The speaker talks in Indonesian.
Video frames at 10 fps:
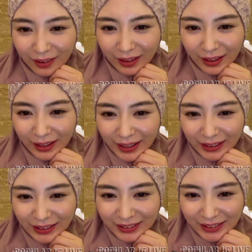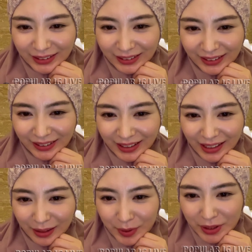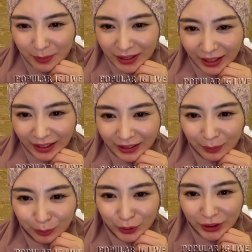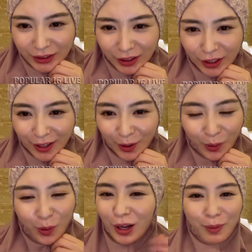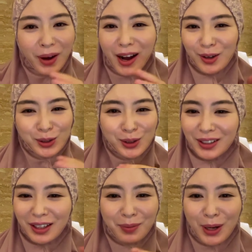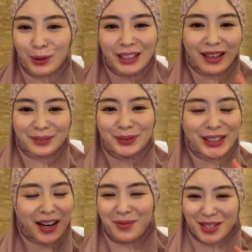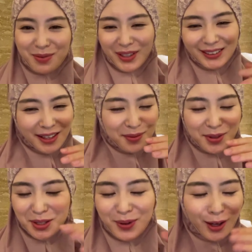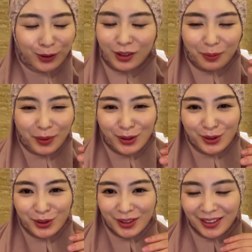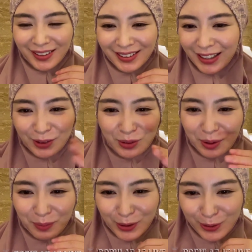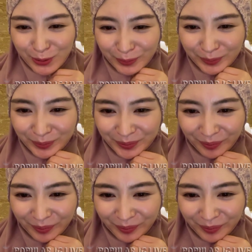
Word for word: Uh, Kak Ayana cantik ya, Bismillah Aidin punya saya. Oh, nggak mau, nggak mau, jangan, jangan Bismillah, jangan Bismillah, aku nggak mau, aku nggak mau